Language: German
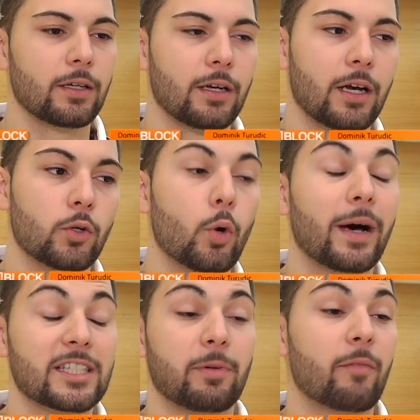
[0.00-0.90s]
Äh, nur
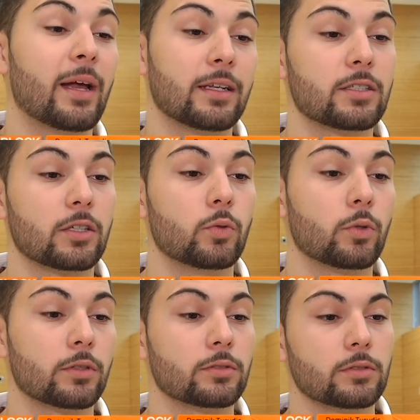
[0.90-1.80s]
Basketball war mir halt nicht
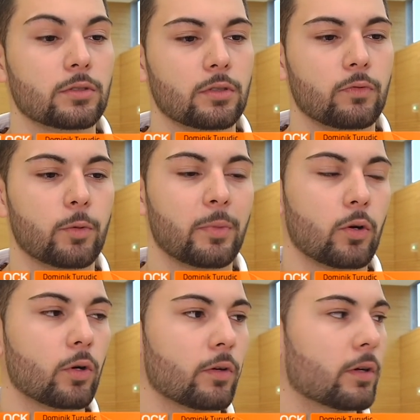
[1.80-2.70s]
genug. Ich wollte mal
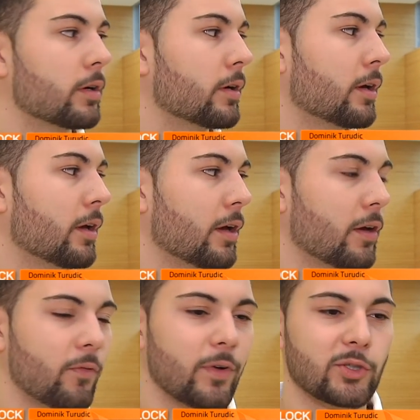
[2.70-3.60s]
gucken, äh,
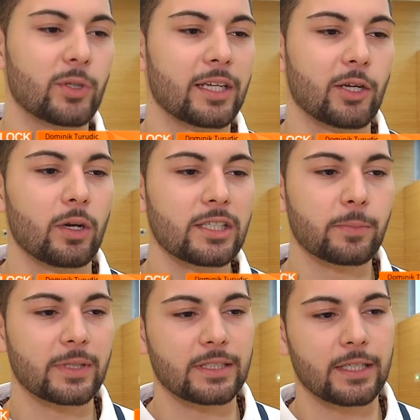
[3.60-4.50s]
was so hinter den Kulissen
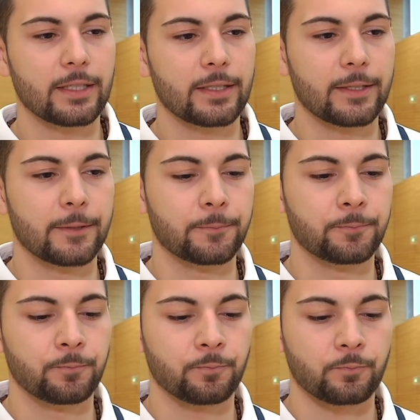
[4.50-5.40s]
passiert. Ähm,
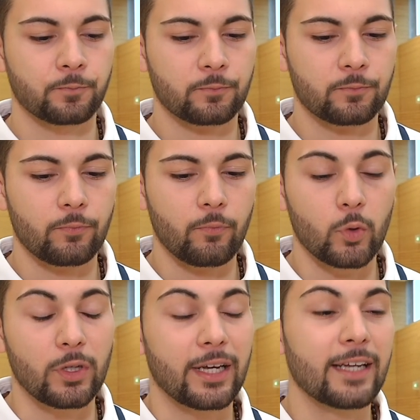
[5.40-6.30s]

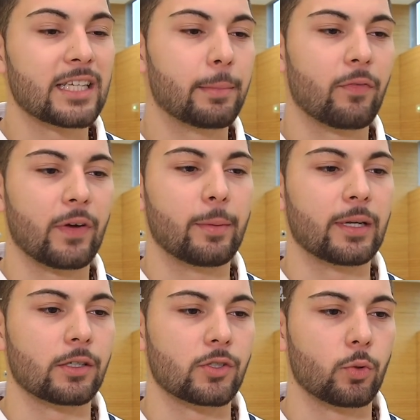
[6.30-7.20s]
und die Titans haben einfach
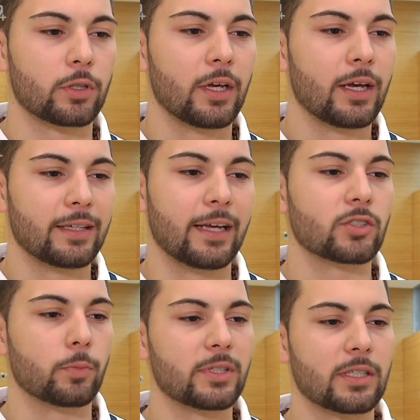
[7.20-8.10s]
jemanden gesucht, der ihnen
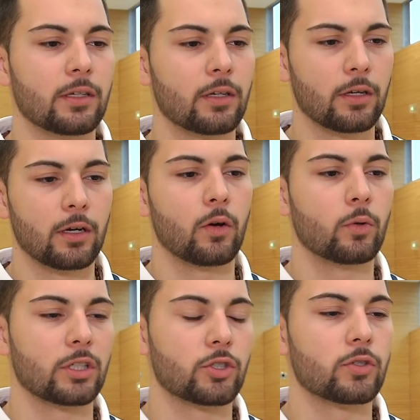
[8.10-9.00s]
so ein bisschen äh,
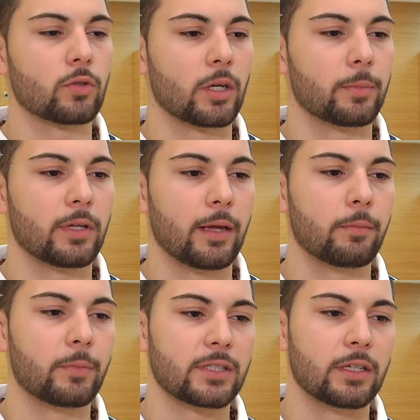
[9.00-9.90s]
Unterstützung gibt, der ihnen
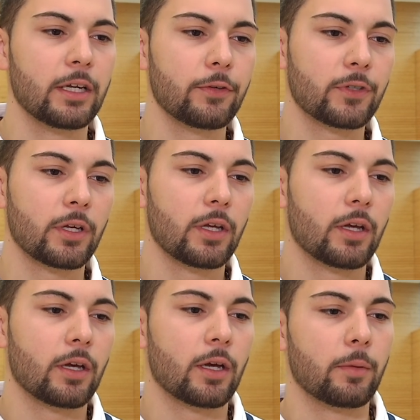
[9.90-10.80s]
ein bisschen hilft,
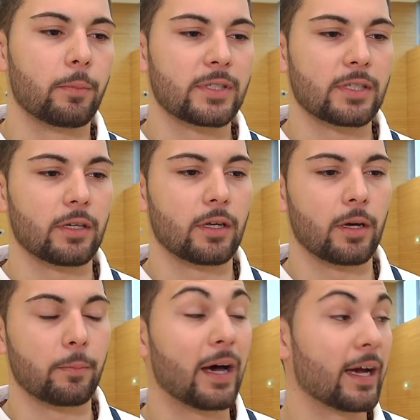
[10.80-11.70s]
ein bisschen äh,
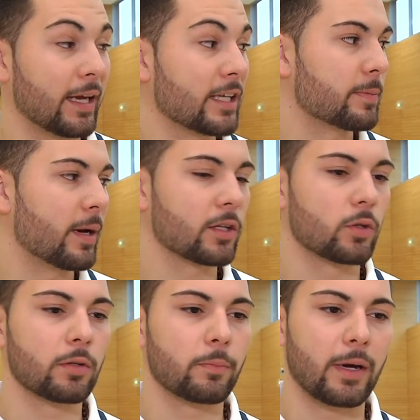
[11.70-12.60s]
ein paar AGs macht
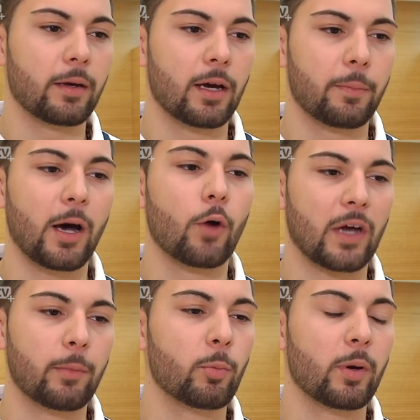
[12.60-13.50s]
und ein paar, äh, ein paar
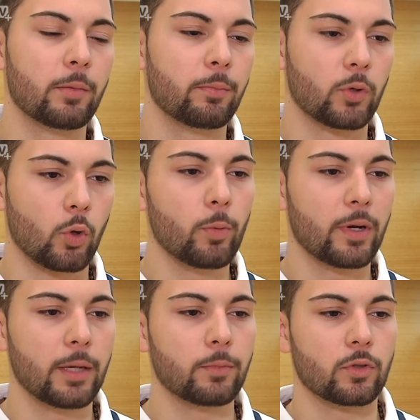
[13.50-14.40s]
Aufgaben über, im Büro
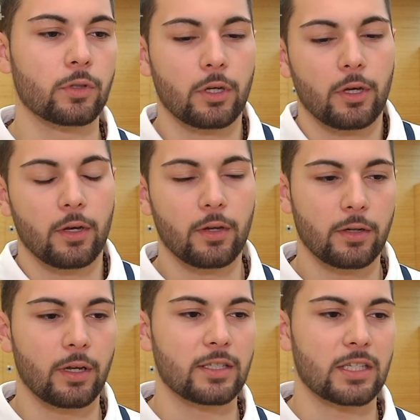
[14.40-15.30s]
übernimmt und
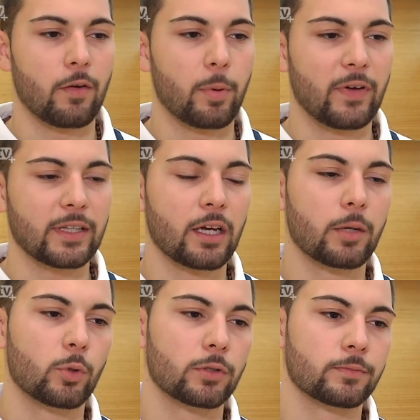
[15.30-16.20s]
hat es einfach perfekt
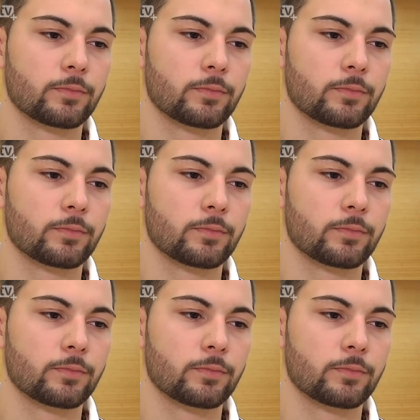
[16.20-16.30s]
angeboten.